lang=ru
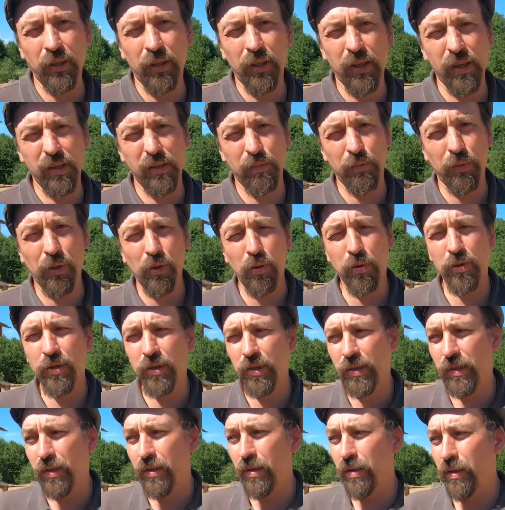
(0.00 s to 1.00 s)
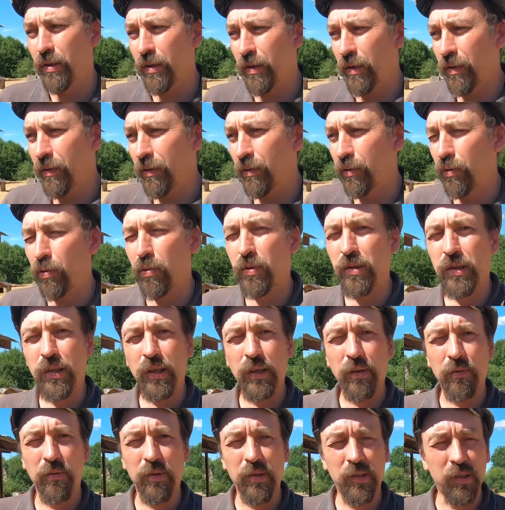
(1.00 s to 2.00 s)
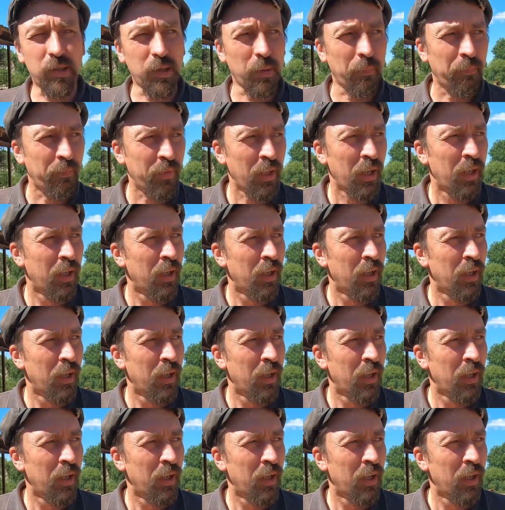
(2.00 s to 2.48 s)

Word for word: предрасположенности к трусливости.